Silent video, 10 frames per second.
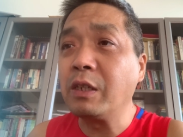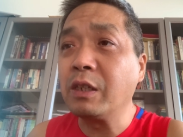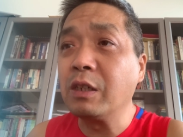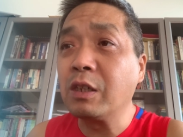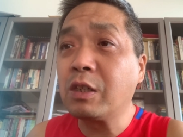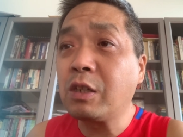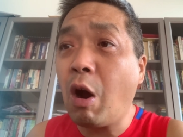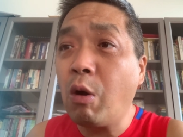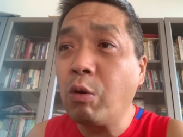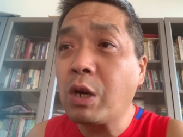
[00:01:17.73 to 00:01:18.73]
这个
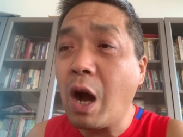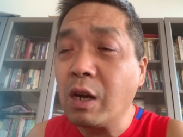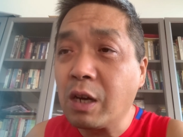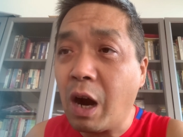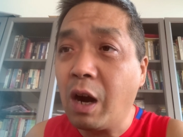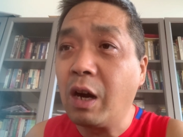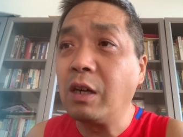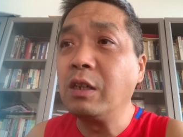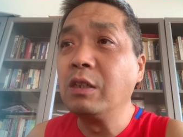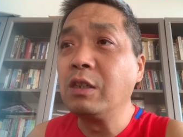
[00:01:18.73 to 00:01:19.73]
高杠杆
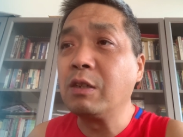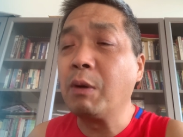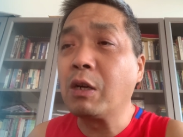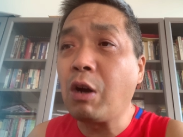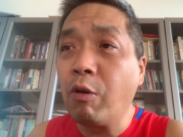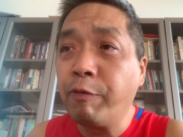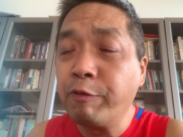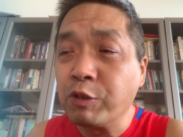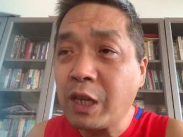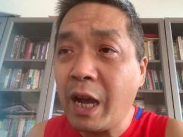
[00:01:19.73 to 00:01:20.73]
儿，是吧？高
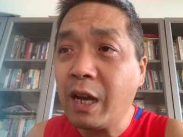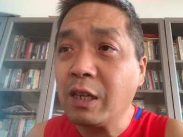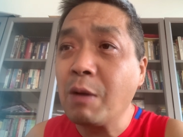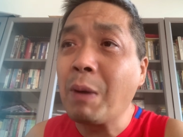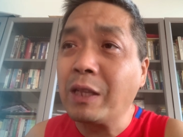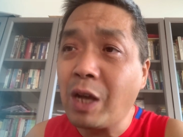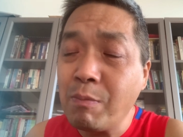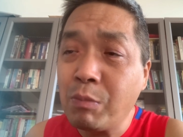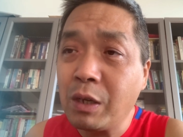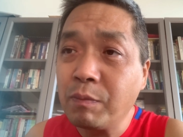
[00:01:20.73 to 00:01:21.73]
负债来买
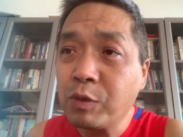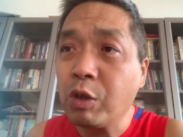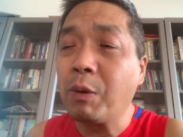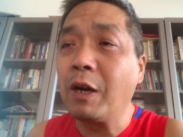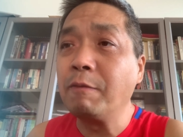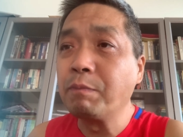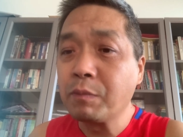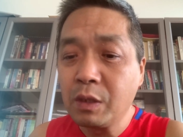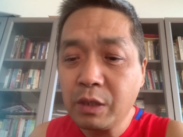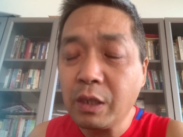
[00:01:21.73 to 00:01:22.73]
单吗？对吧？
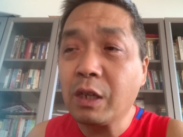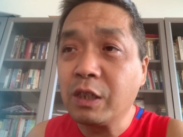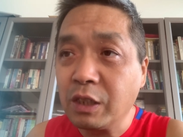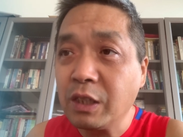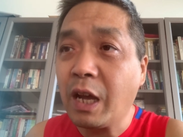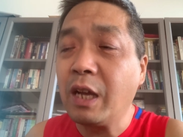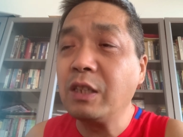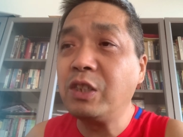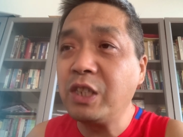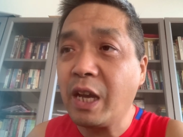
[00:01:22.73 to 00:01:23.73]
现在河
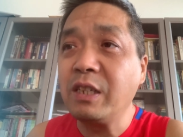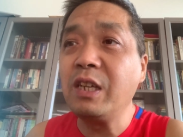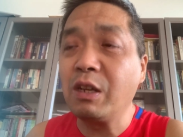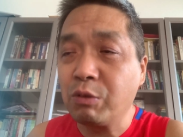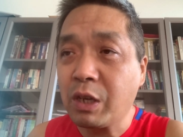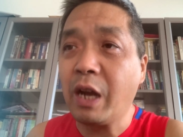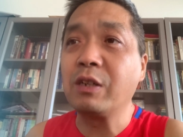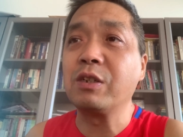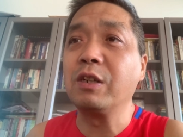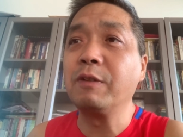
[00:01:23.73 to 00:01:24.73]
南建业又开
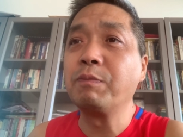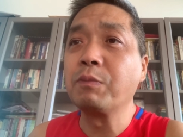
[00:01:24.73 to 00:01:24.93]
始了。